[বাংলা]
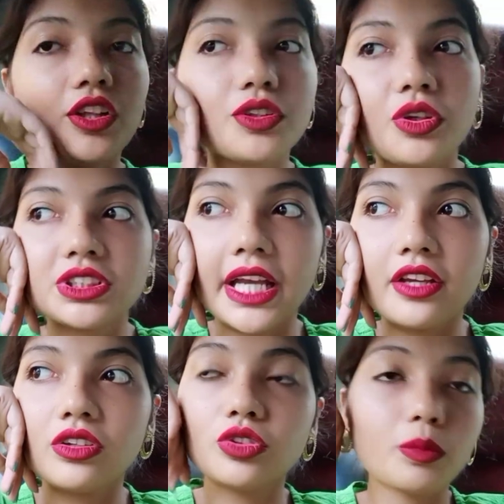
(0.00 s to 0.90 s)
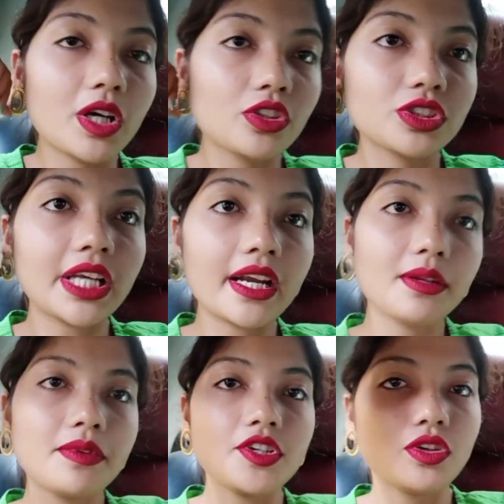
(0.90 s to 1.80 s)
তো যাই হোক তোমরা হয়তো শাড়ির
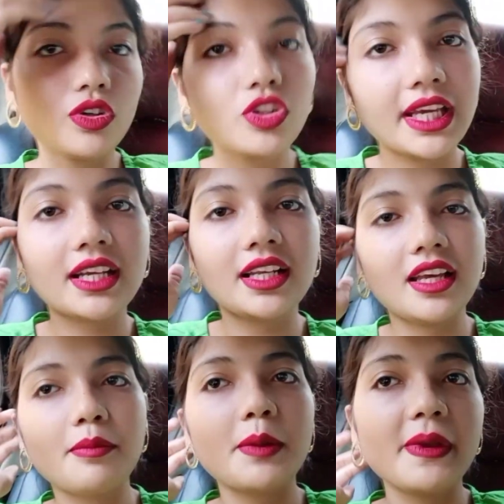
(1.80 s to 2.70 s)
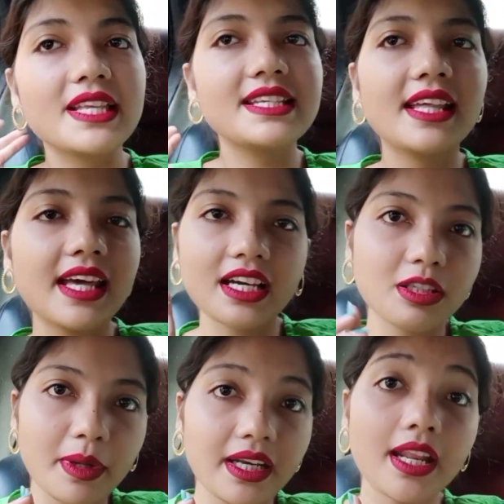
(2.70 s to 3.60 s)
ভিডিওগুলো দেখলে আমরা বেশিটা দেখাতে
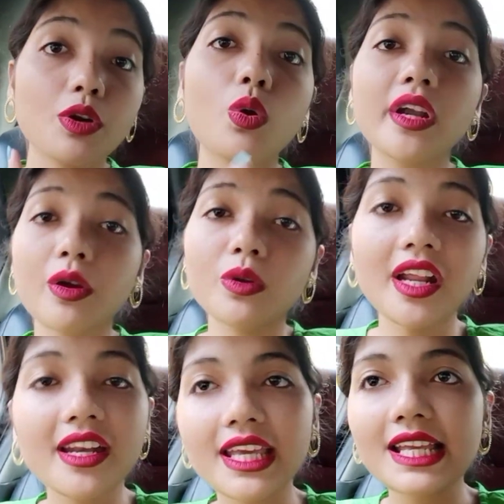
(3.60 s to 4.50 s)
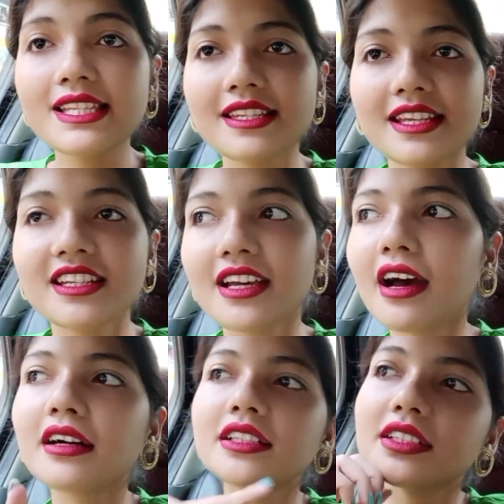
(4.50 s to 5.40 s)
পারি না কোনটা কোনটা নিয়েছি সেটা
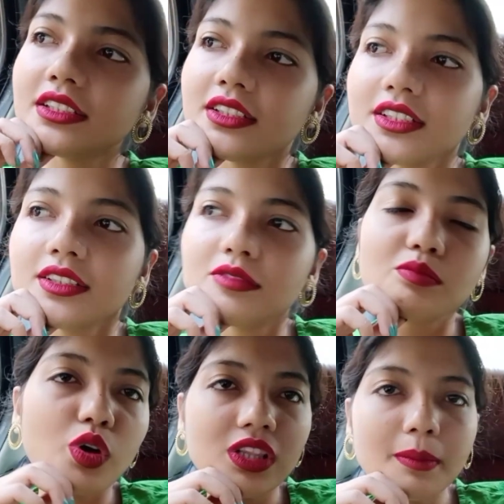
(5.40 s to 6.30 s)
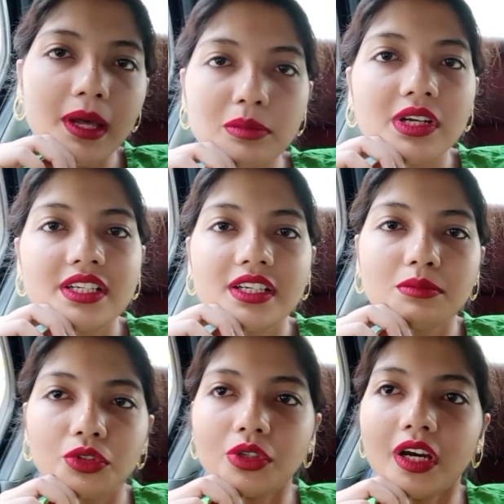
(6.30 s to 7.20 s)
বলতে পারবো না ঠিক
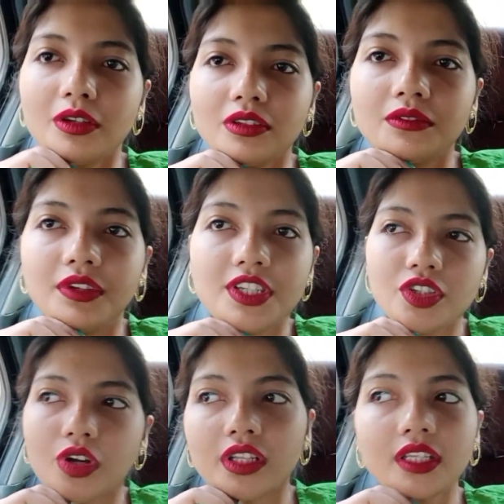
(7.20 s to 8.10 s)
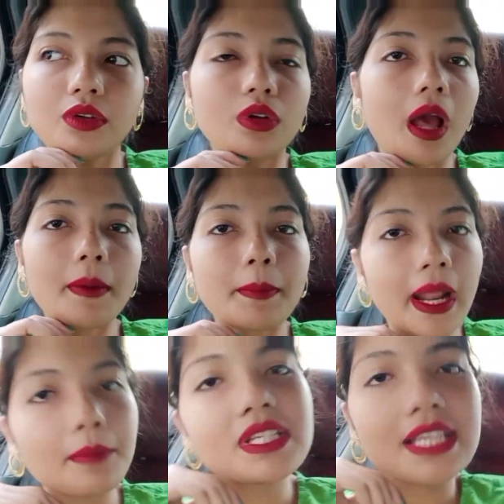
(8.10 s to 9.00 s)
মতো কারণ ভিডিও অর্ধেক আমরা
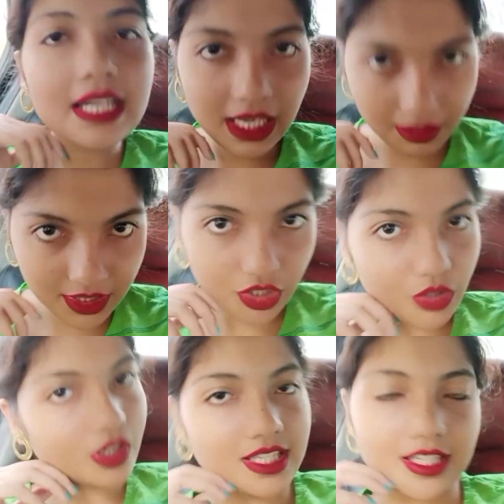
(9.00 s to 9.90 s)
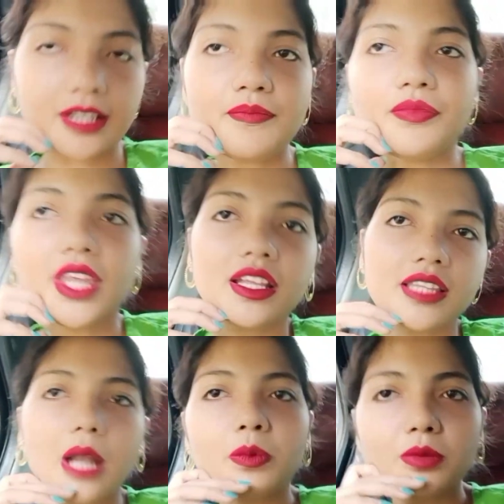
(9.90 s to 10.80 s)
পারমিশন নিয়েই ভিডিও করেছিলাম
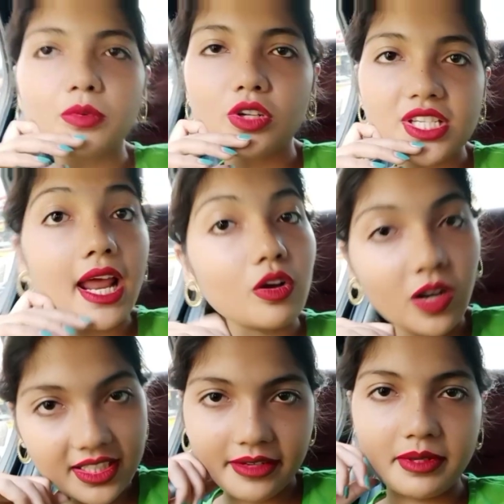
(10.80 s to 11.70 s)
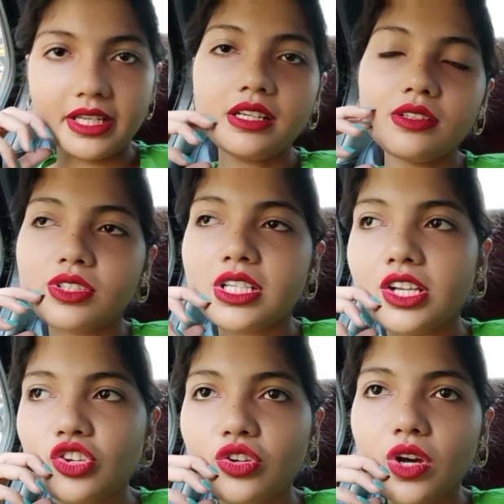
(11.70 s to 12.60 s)
তারপরে বললো যে আর করা যাবে না তো সেই
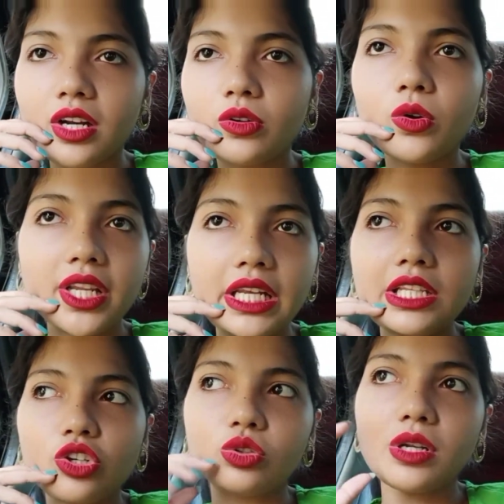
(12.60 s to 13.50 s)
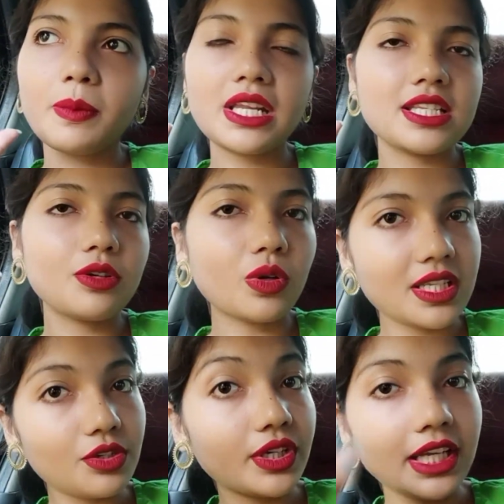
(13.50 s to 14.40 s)
জন্য আর করিনি যতটা পেরেছি
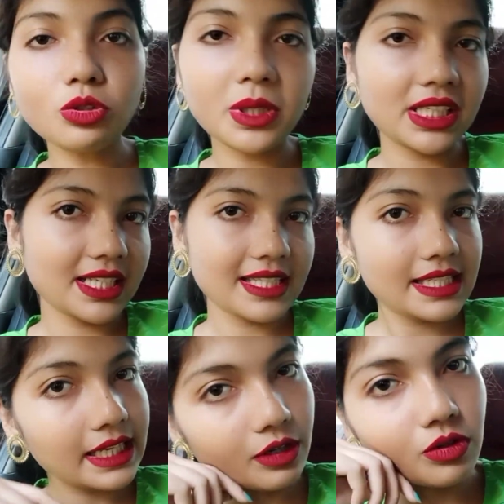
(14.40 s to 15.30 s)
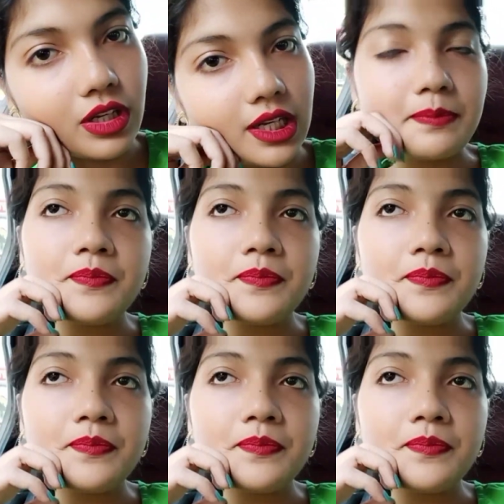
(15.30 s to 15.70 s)
করেছি ওইটাই তোমাদের সাথে শেয়ার করলাম